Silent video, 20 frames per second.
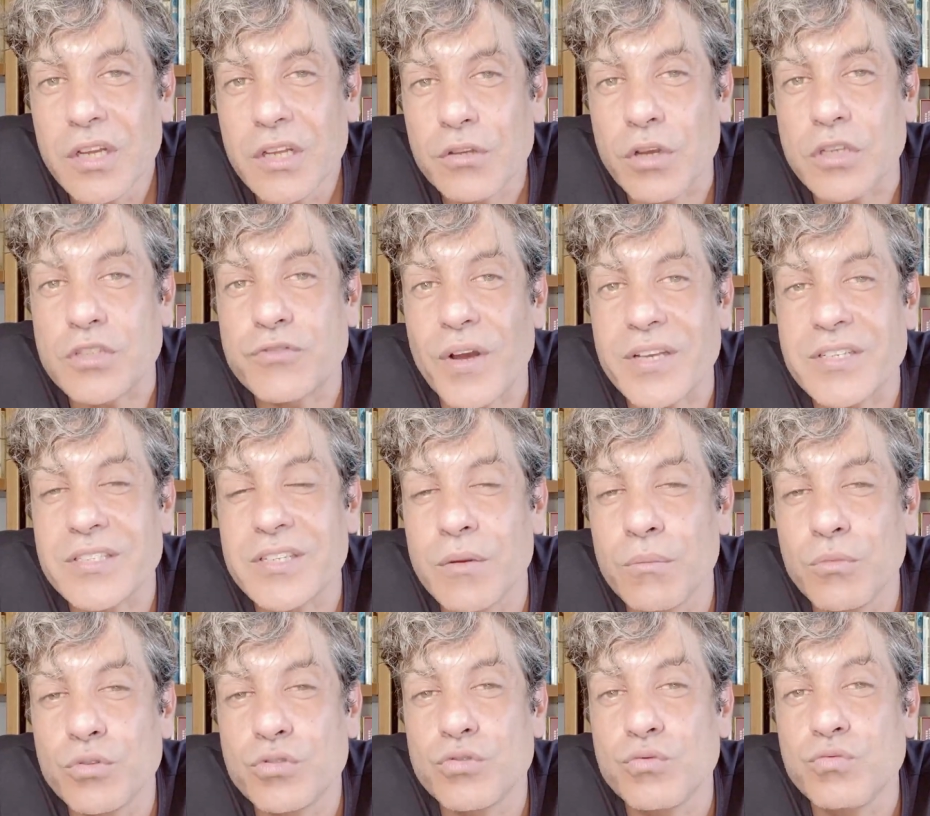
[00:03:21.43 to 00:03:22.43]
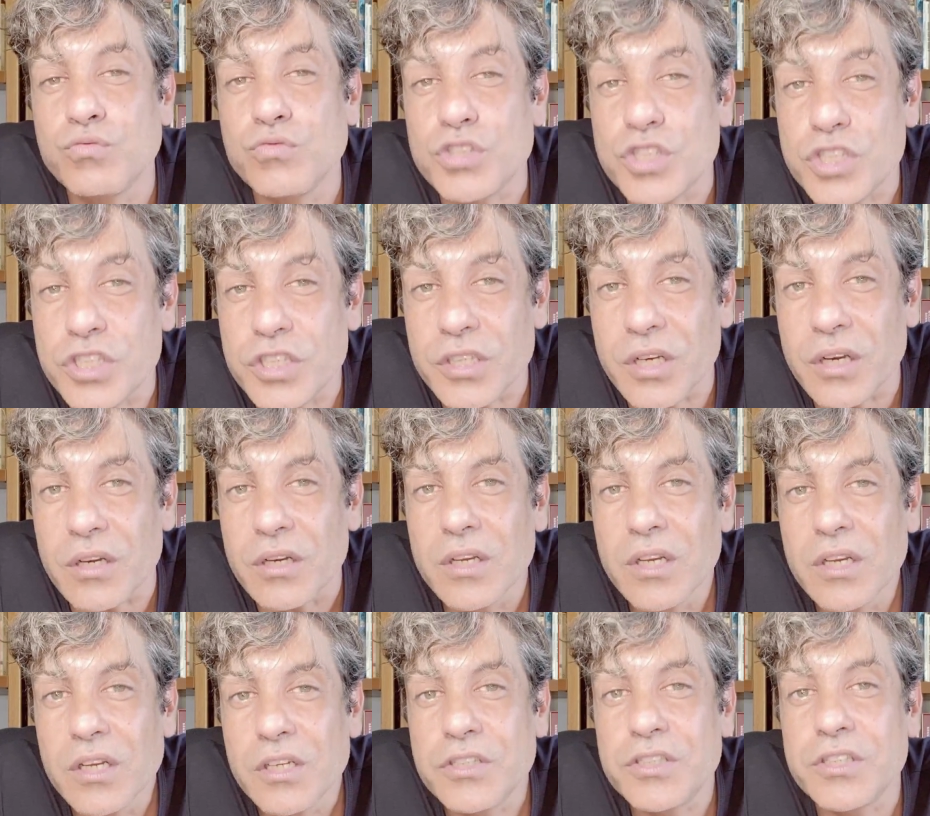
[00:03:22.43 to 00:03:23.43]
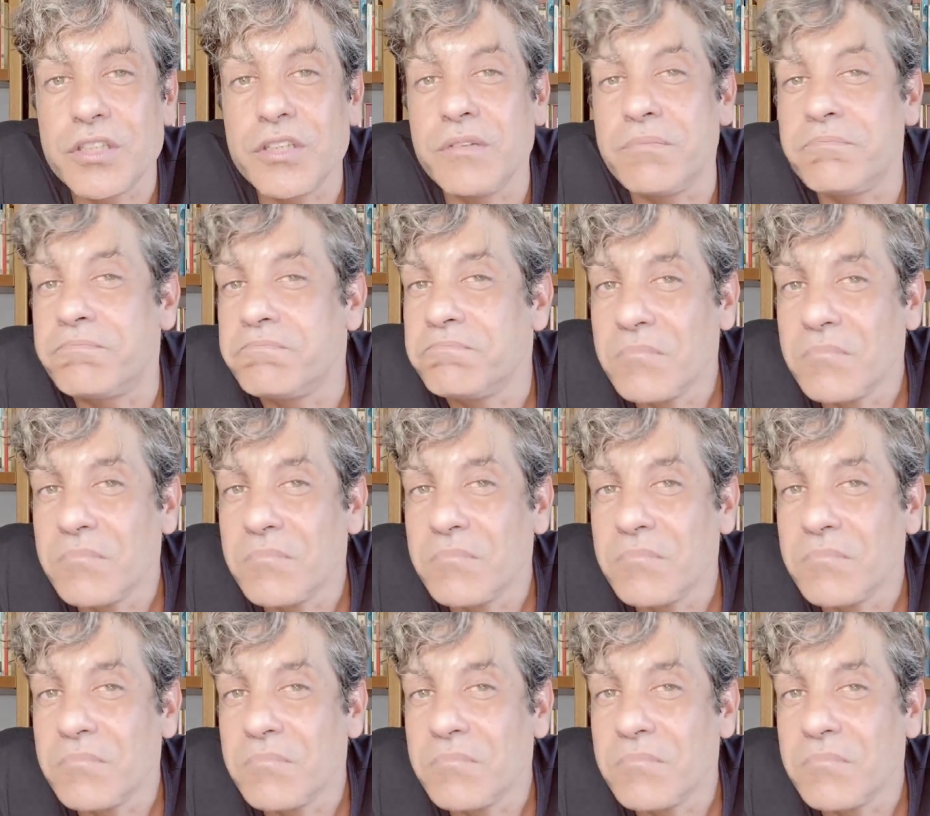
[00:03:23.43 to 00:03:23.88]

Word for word: Nós fazemos um dia de